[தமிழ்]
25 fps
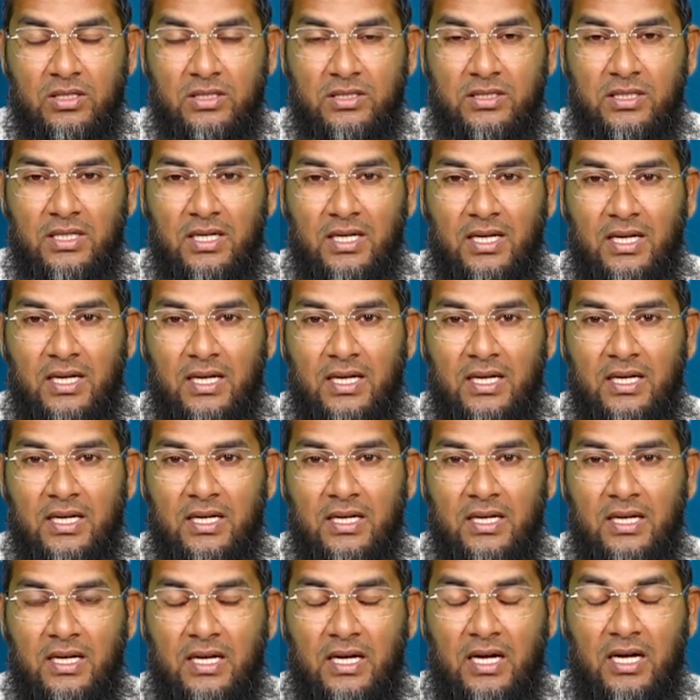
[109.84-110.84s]
சில
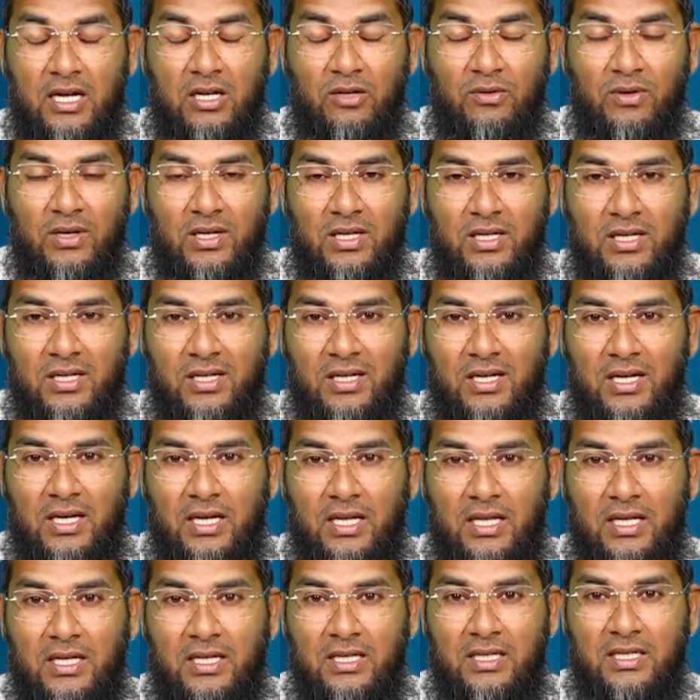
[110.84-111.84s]

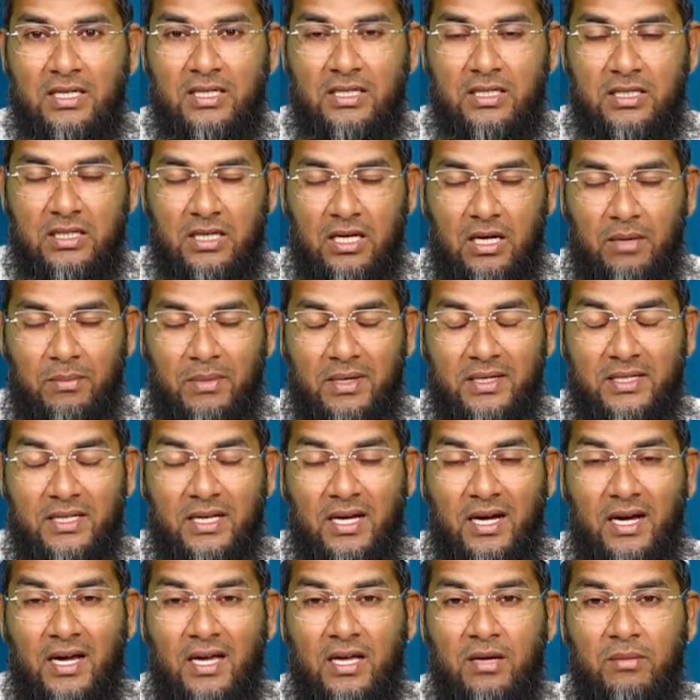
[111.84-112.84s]
அலுவலகங்களில் நாம்
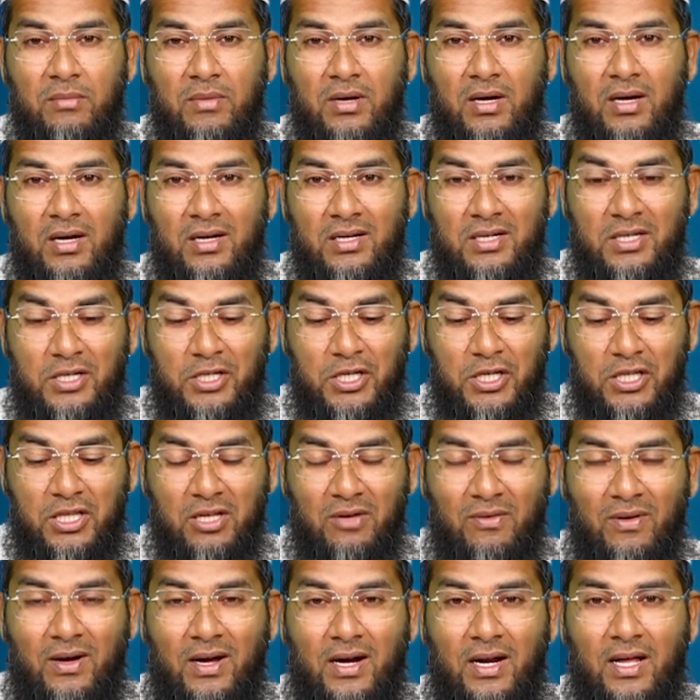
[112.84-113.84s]
நியாயமாக
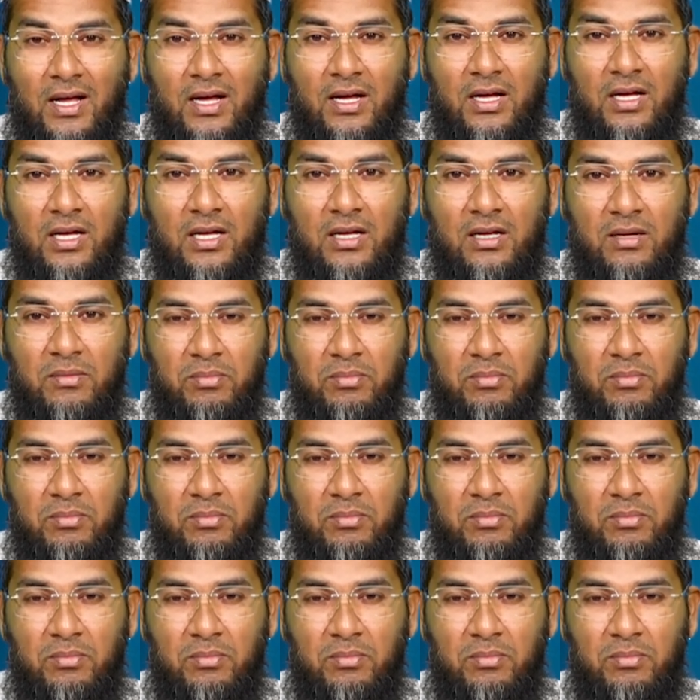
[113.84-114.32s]
நீதமானாக